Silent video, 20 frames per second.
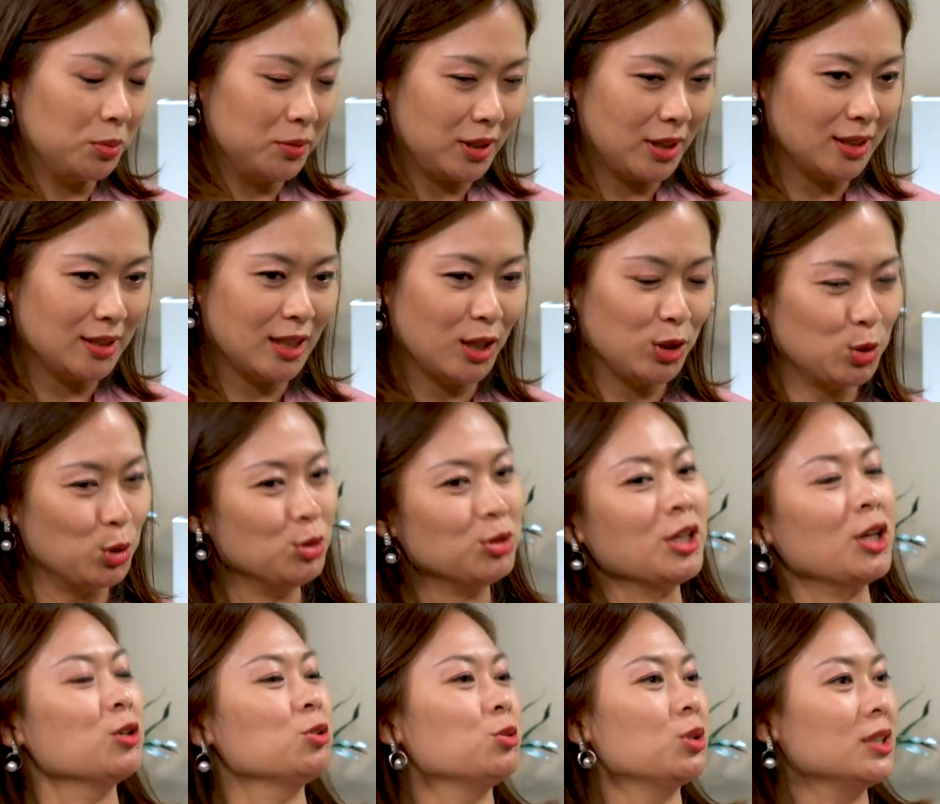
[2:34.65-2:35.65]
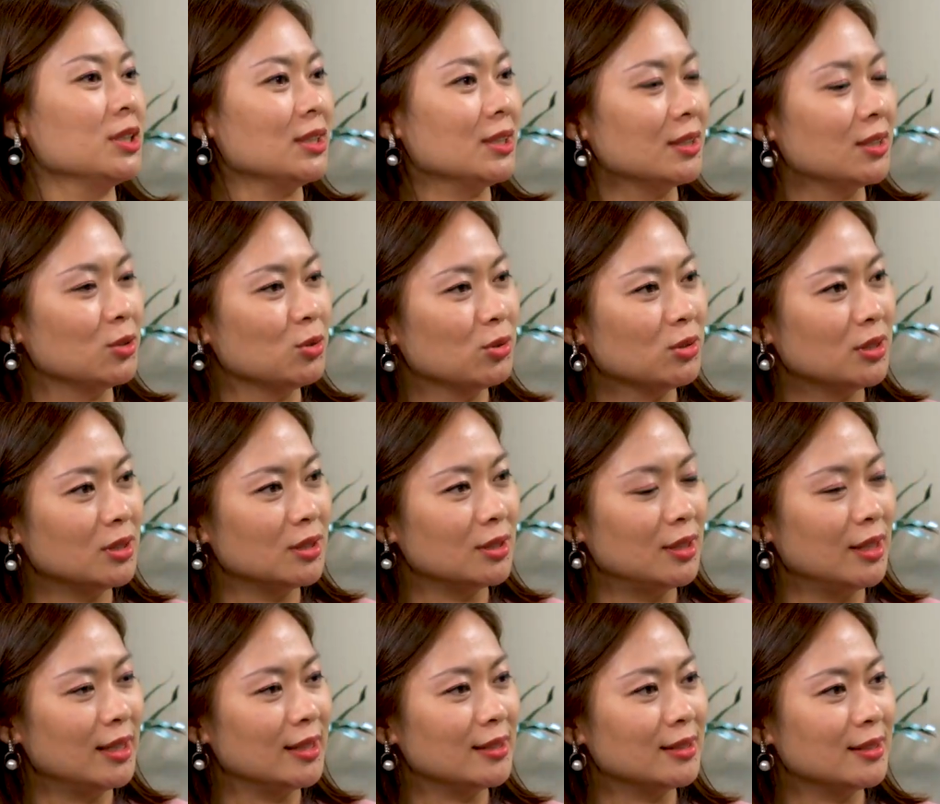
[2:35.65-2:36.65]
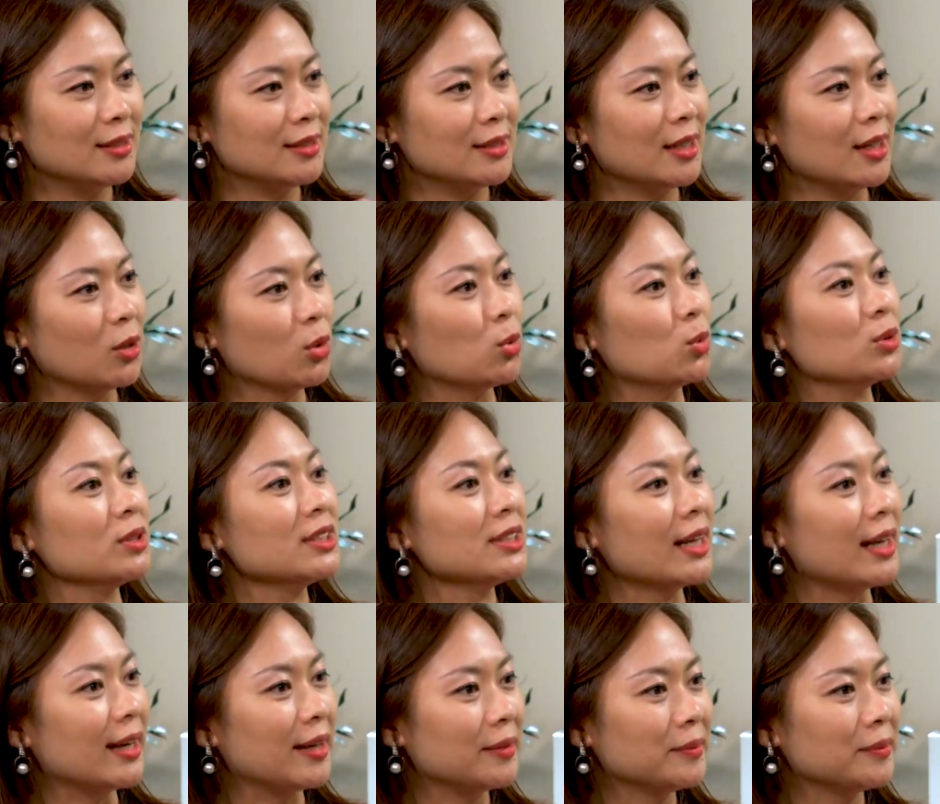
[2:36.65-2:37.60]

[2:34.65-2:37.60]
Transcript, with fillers: 们常常从小学习的就是类似像国债。